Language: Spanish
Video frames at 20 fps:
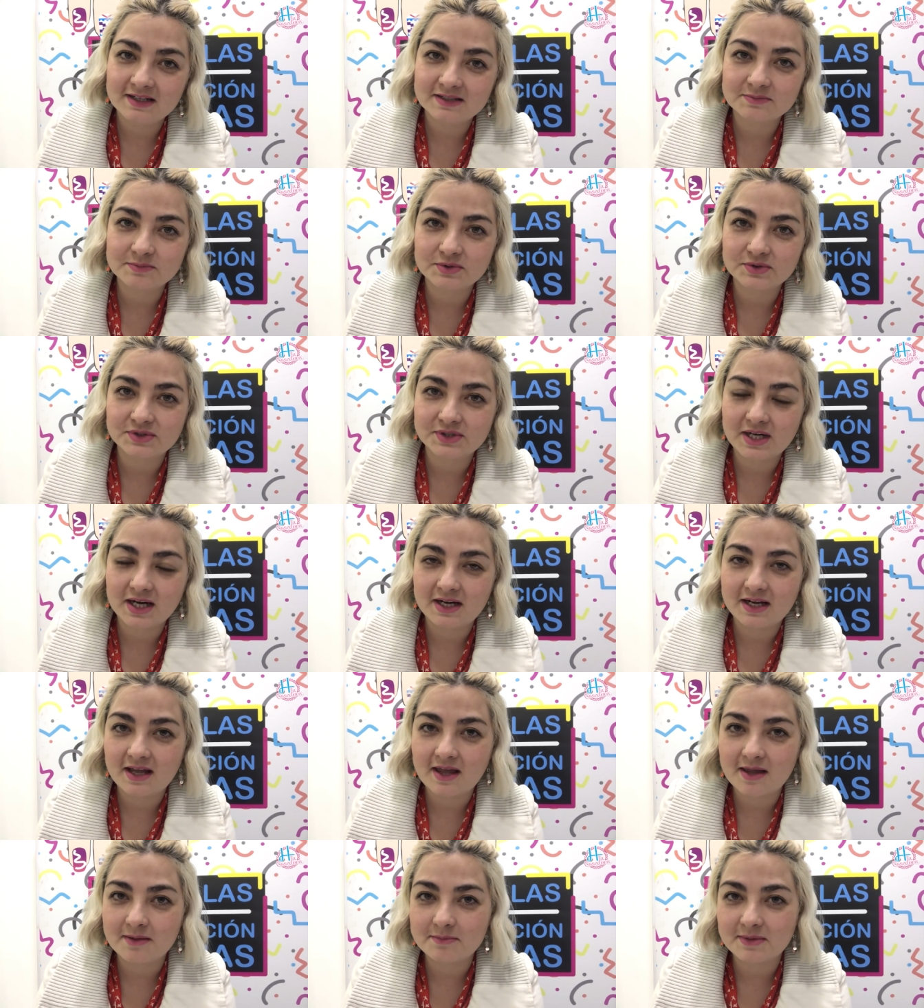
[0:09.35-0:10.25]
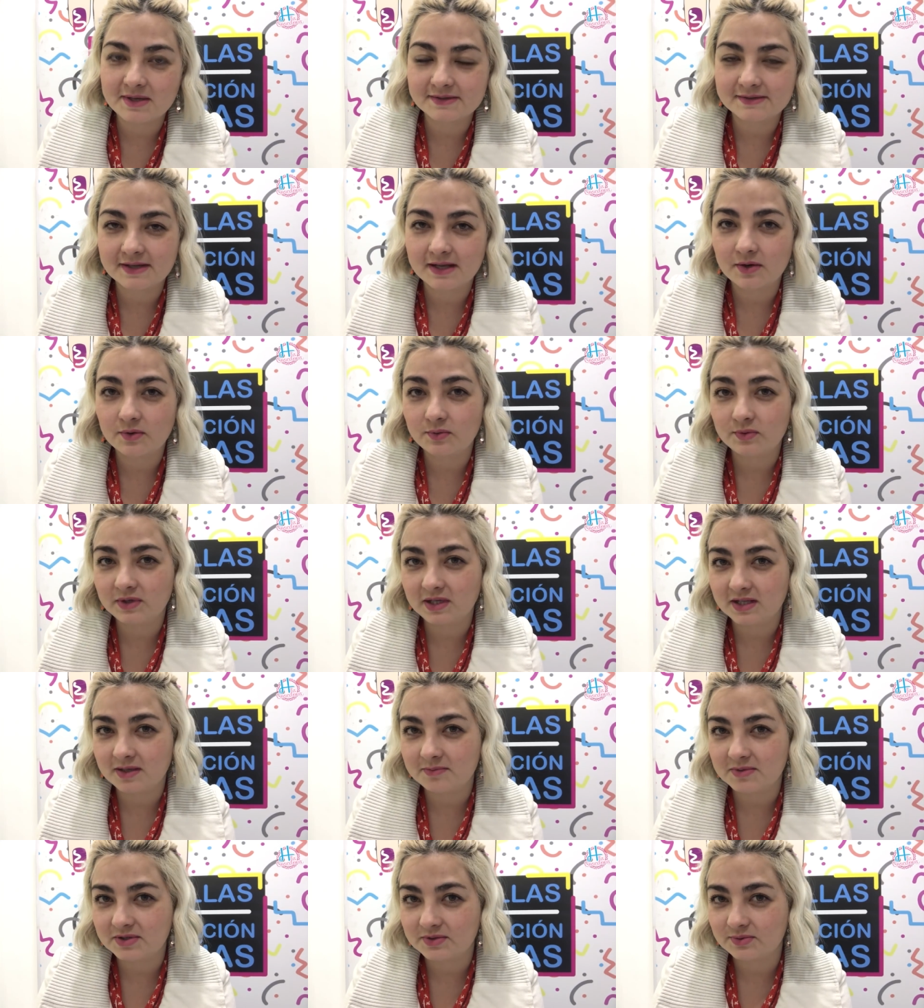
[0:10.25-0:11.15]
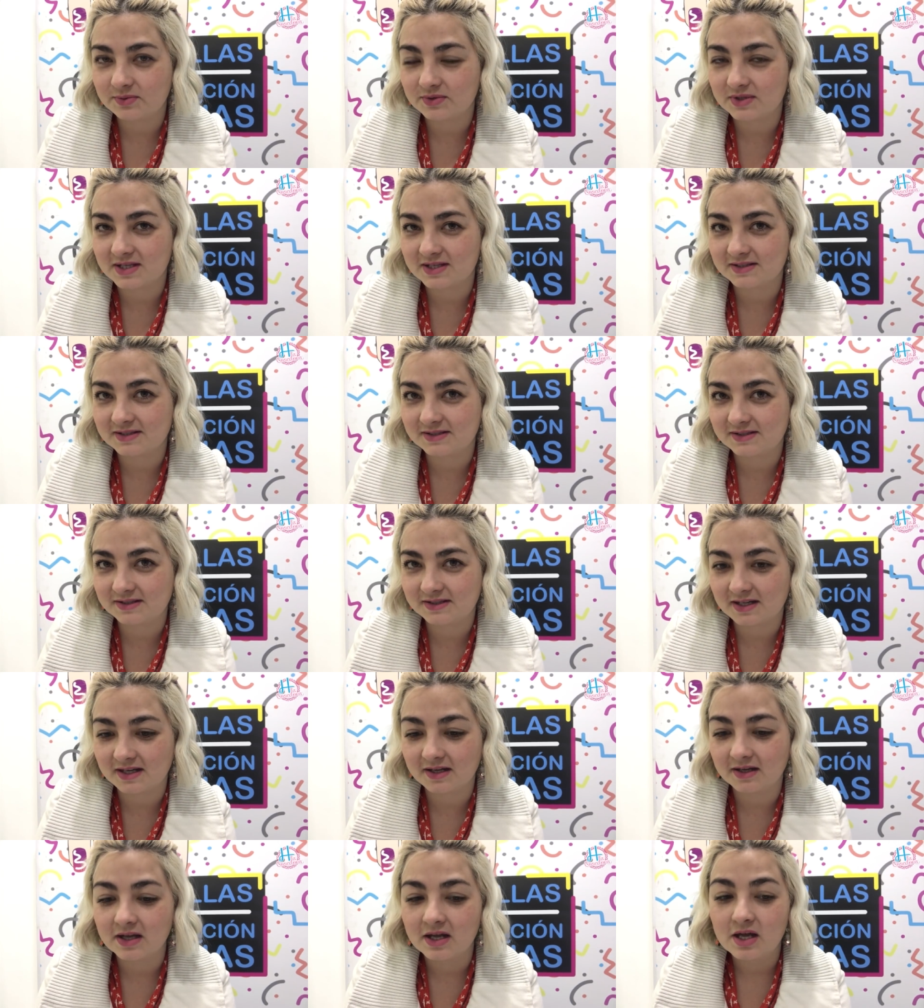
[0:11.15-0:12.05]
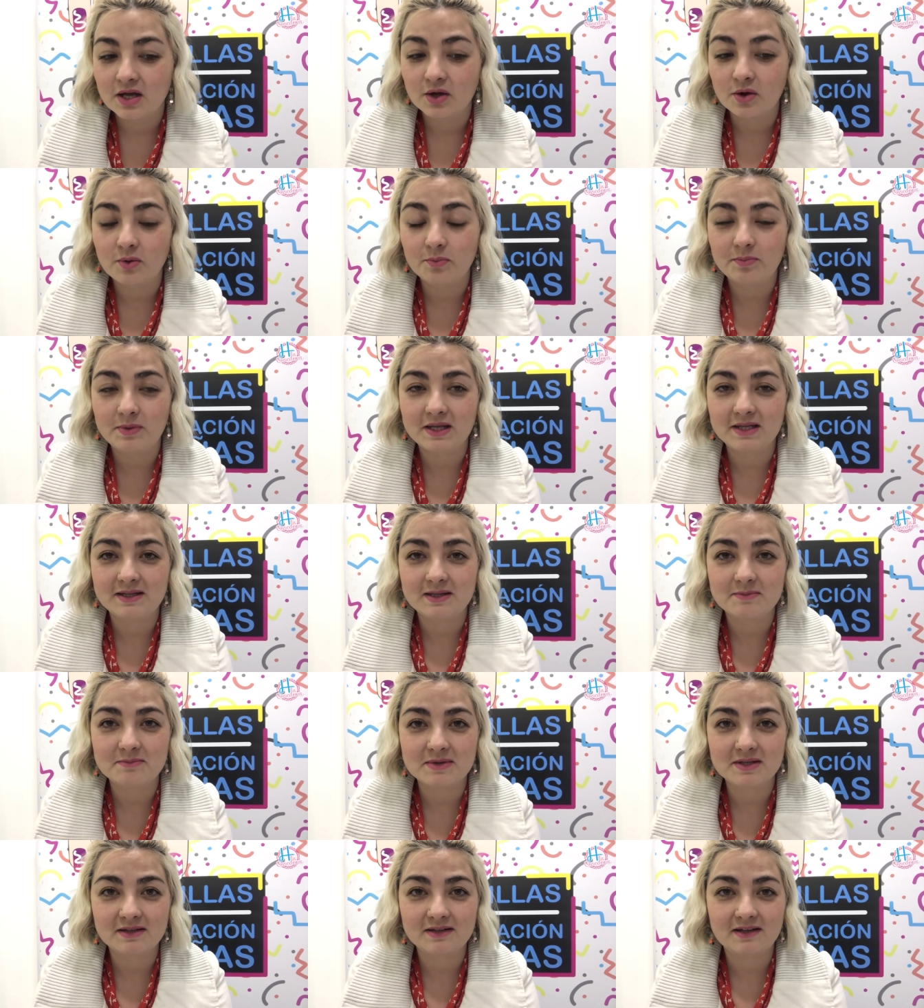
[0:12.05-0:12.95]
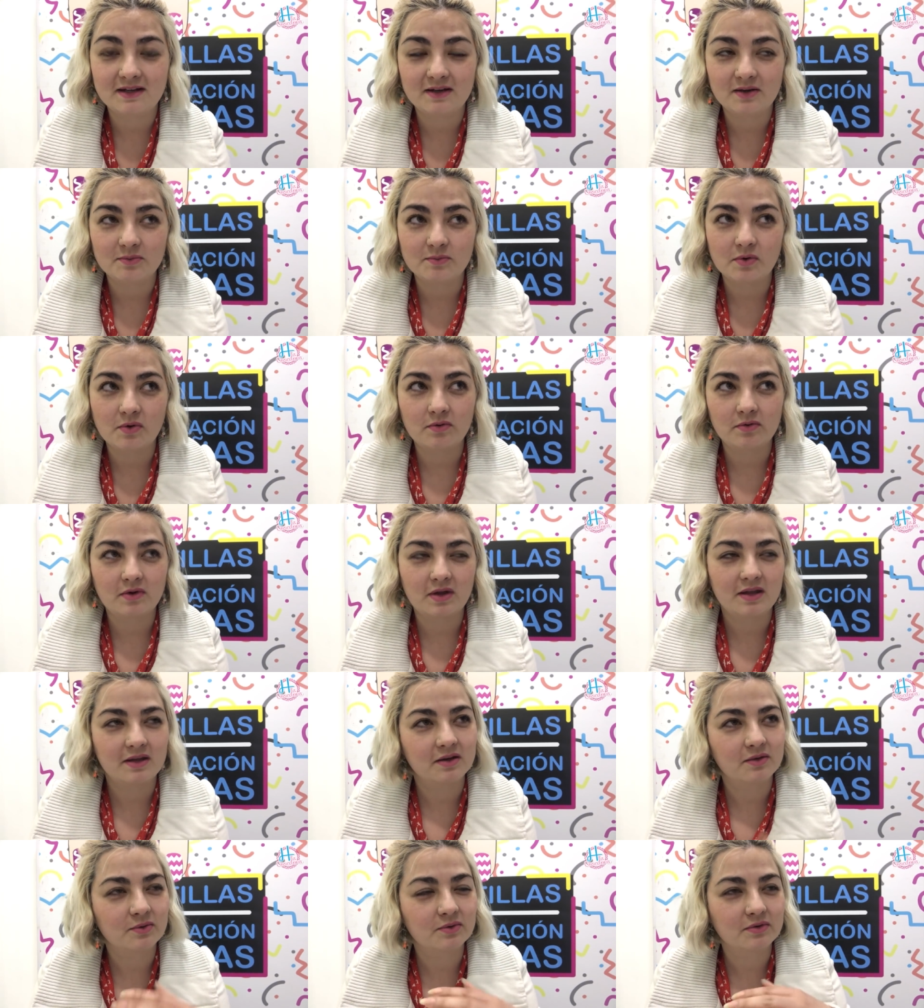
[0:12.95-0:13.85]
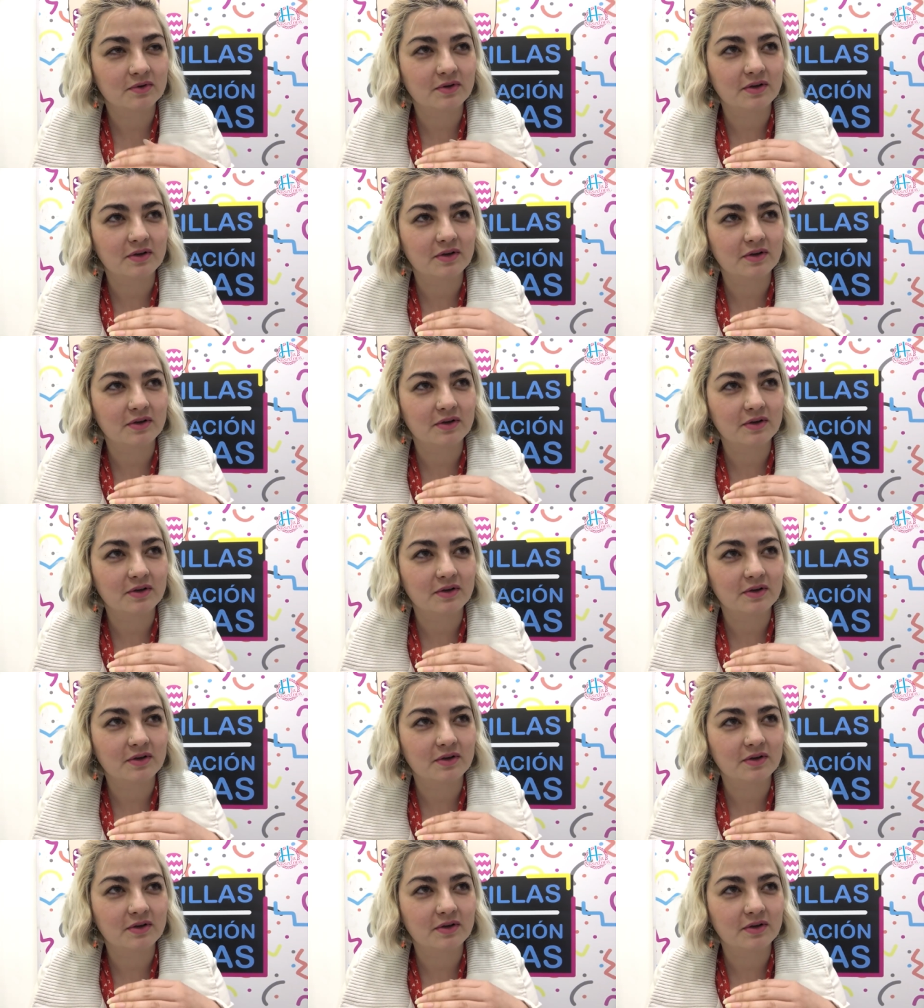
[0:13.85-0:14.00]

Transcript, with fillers: Les mostraré además que una de mis uñas está completamente como eh,